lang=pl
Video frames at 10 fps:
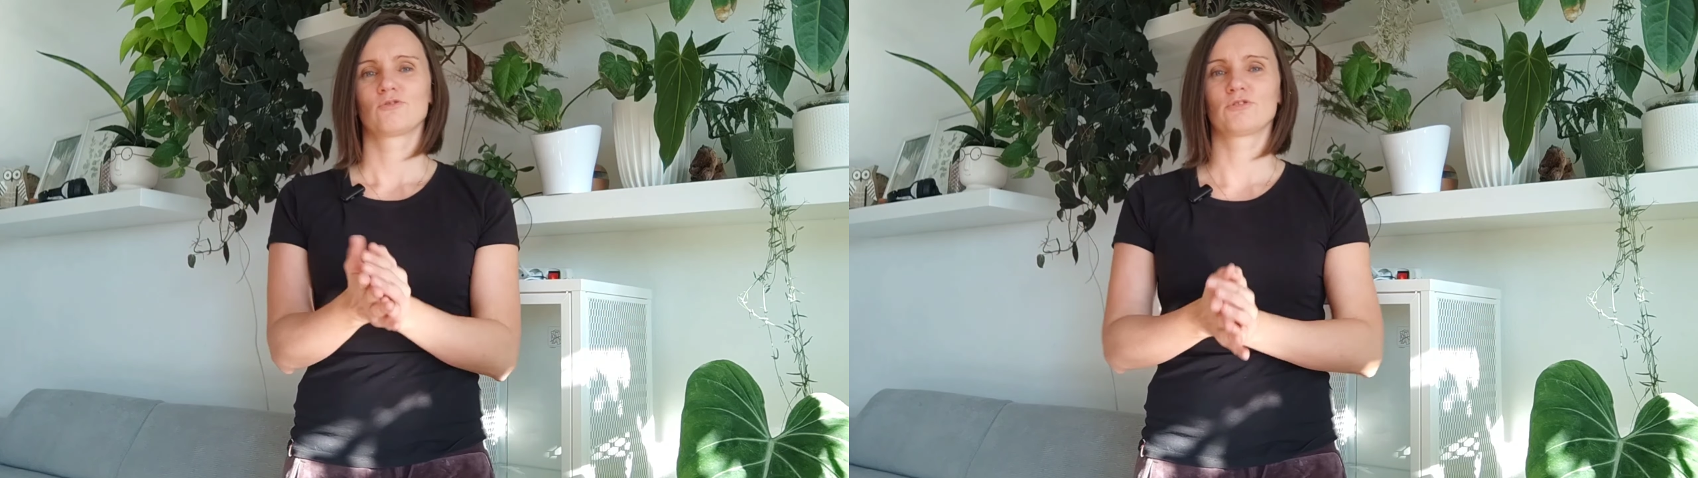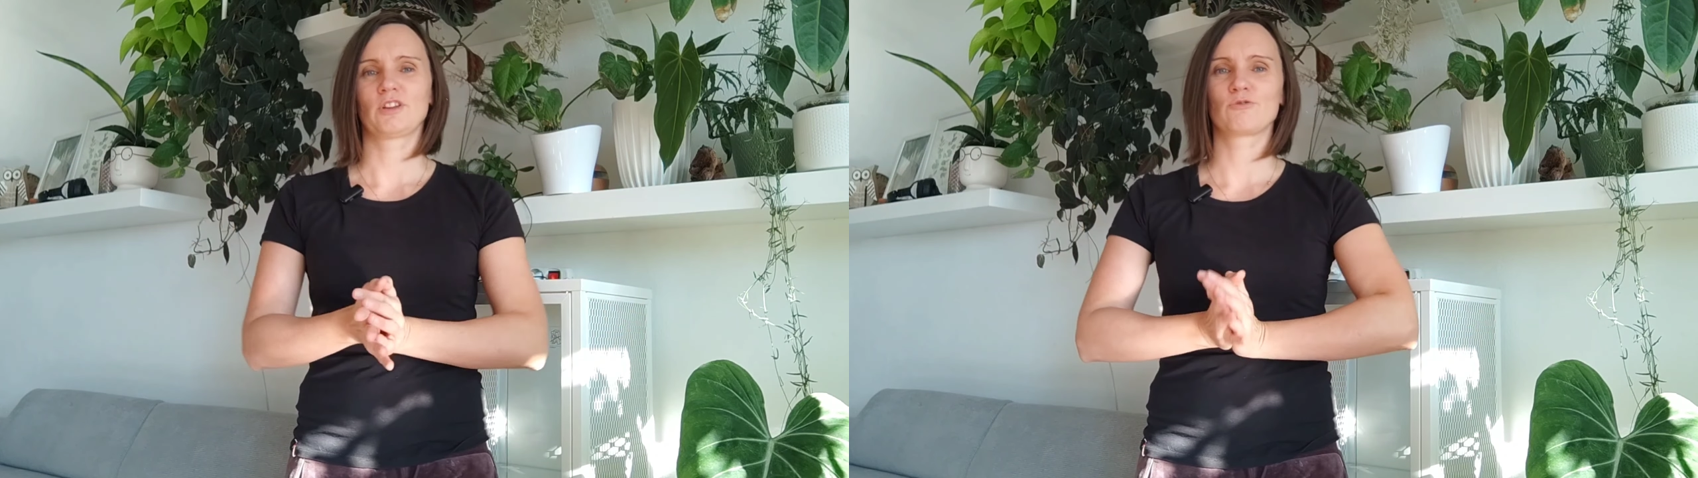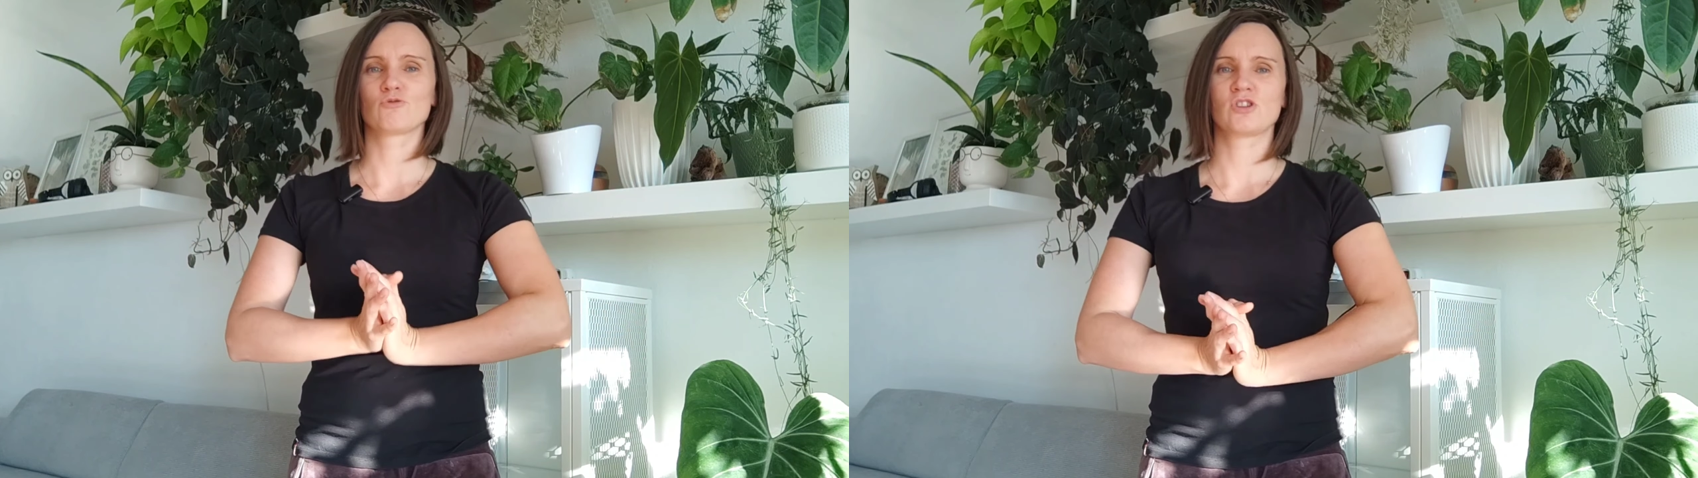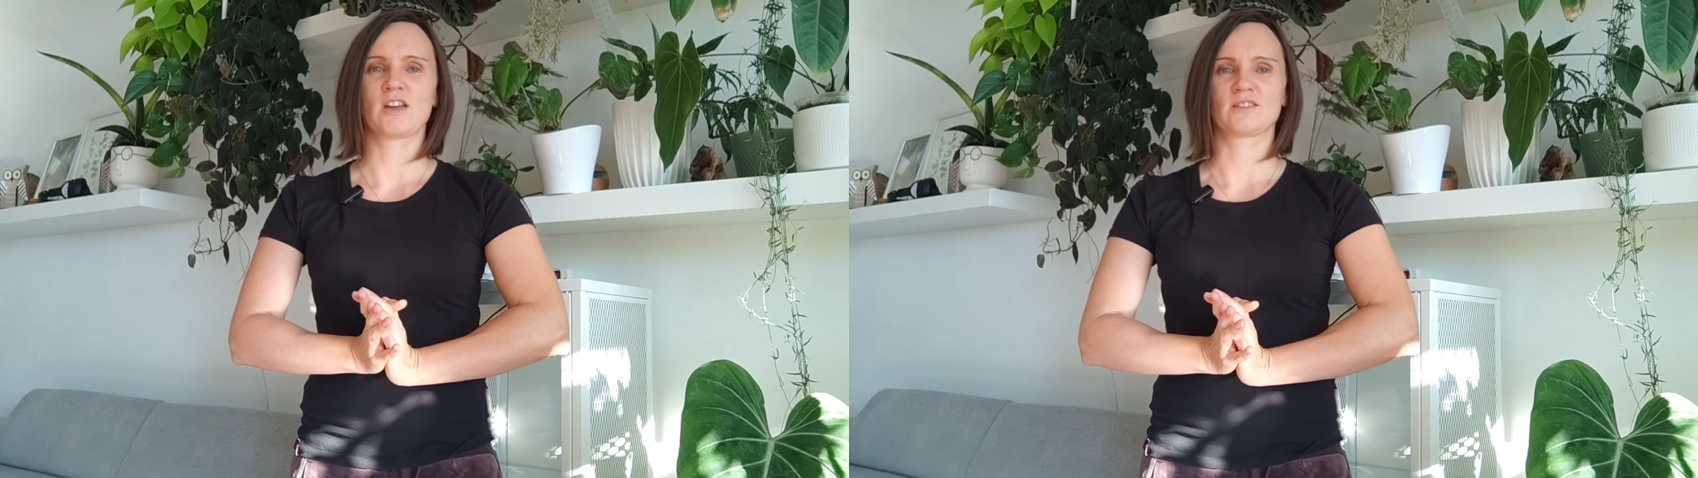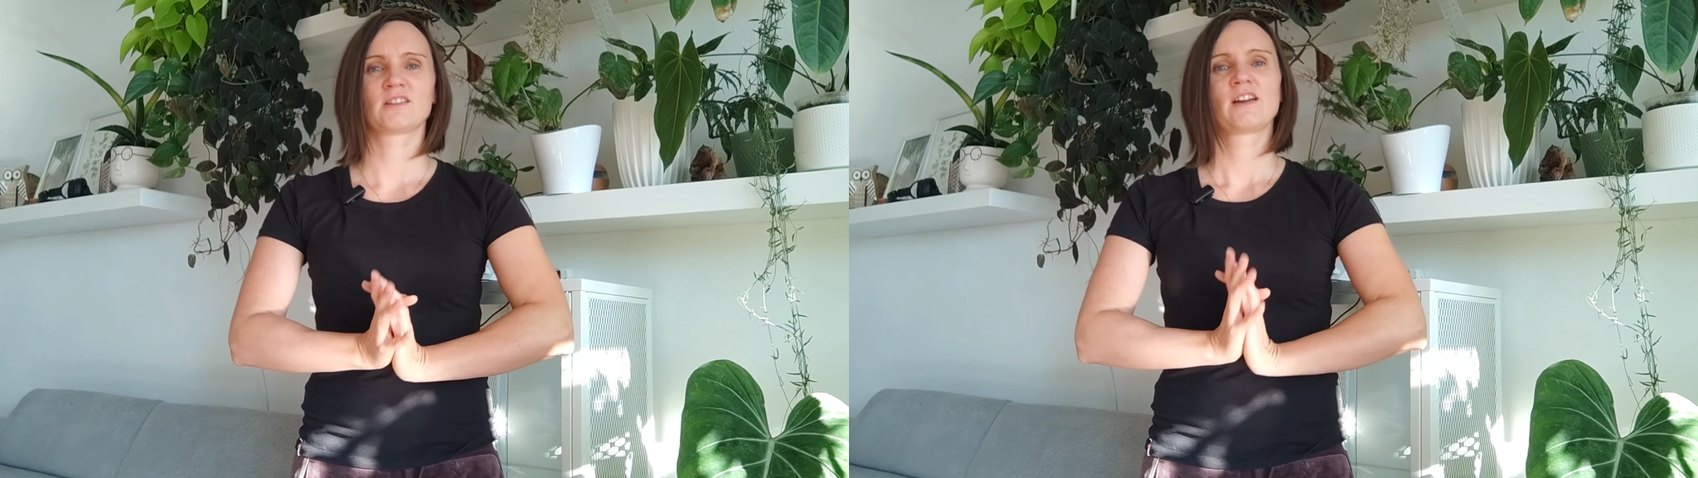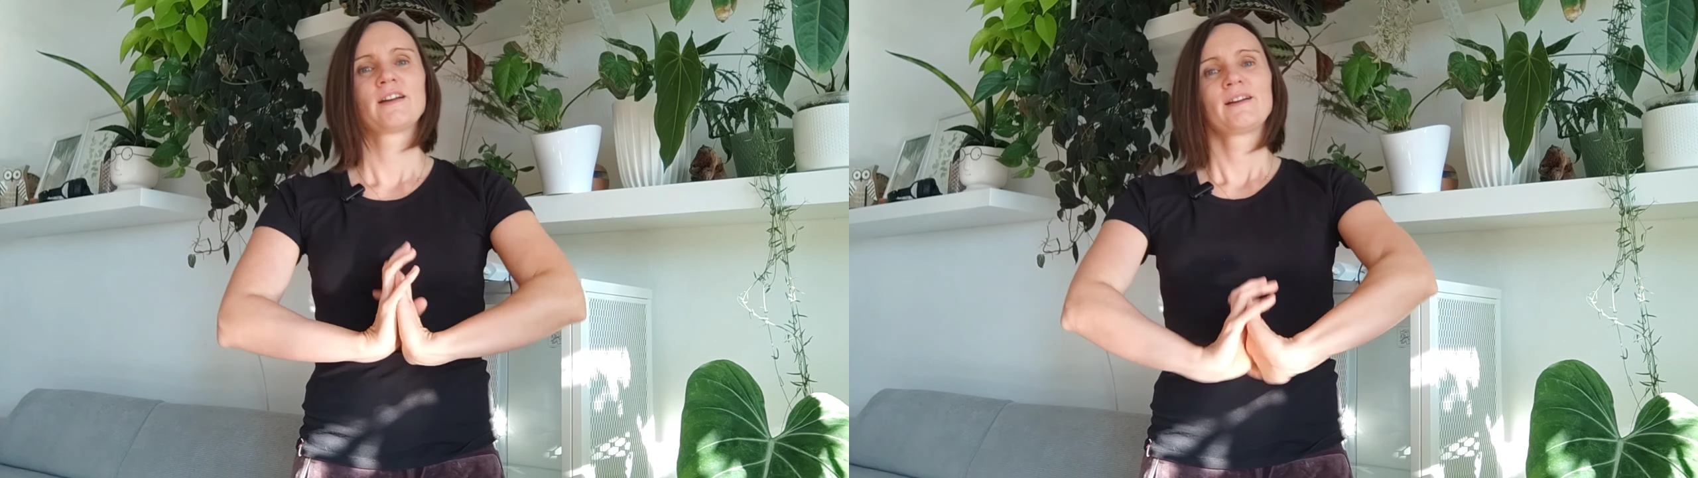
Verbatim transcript: No tak już jest.